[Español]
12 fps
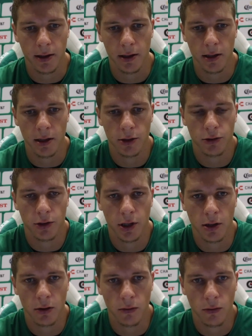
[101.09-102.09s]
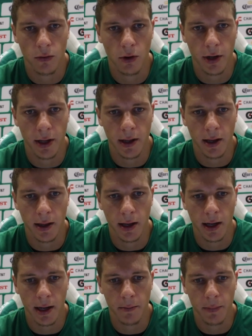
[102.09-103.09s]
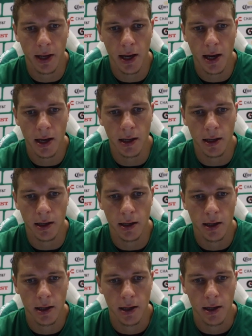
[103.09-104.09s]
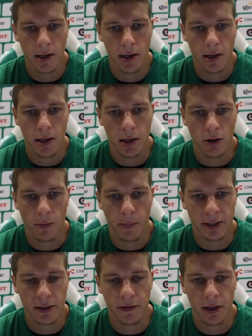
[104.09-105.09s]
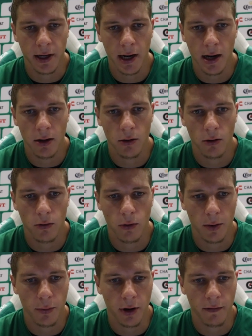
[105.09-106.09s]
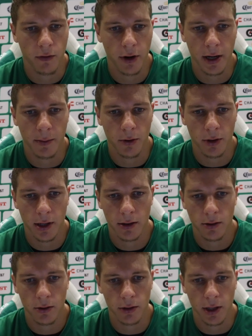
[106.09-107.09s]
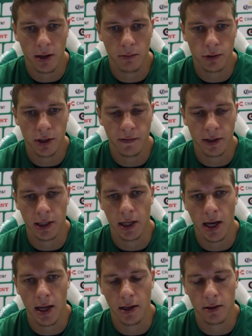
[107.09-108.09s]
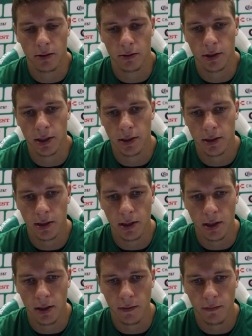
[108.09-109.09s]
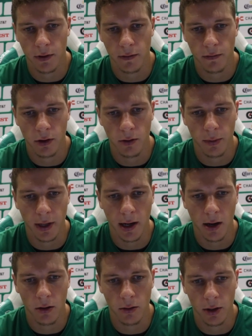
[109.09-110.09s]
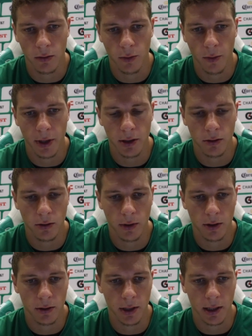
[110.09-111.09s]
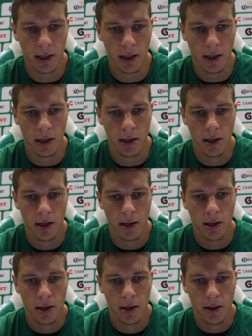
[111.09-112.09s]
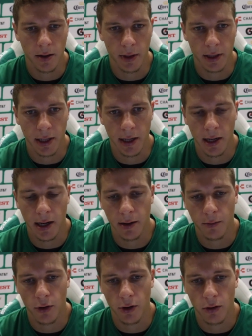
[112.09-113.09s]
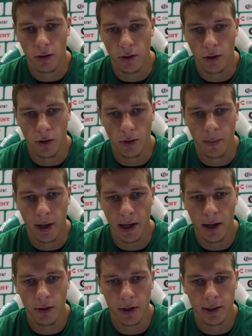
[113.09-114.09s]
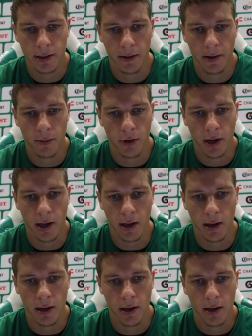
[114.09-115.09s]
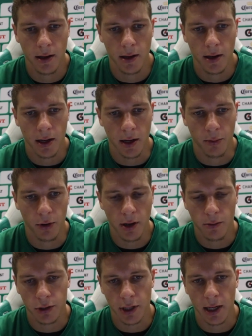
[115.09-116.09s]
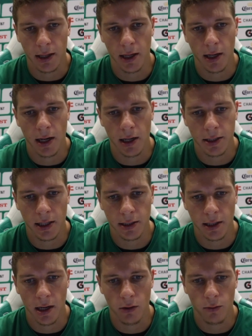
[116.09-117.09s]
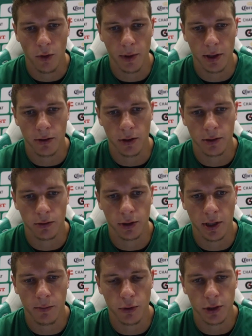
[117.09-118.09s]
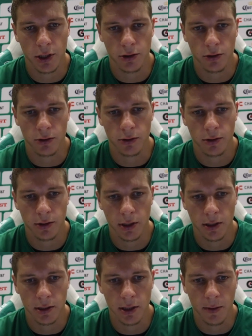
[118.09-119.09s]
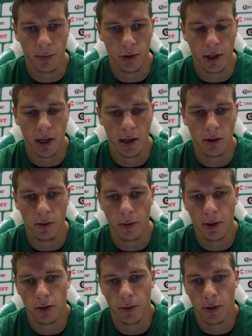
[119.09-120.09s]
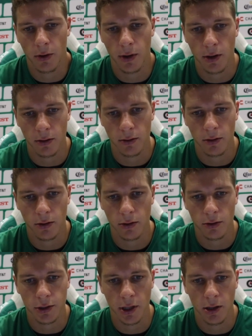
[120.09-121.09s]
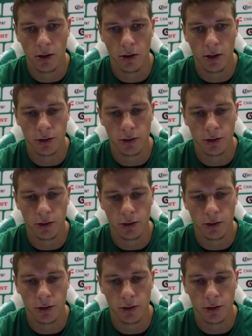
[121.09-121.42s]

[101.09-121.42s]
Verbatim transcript: Eh, ellos tienen jugadores de, gran pie y, con pase filtrado, jugar por afuera, por dentro, tenían muchas facilidades, entonces fue, fue, complicado en un momento y bueno, tratar de, mantener el ánimo de los compañeros y sabíamos que que podíamos llegar a tener las chances en algún momento en el segundo tiempo si ellos se, se desprotegían en algún momento, pero bueno, no, no se dio,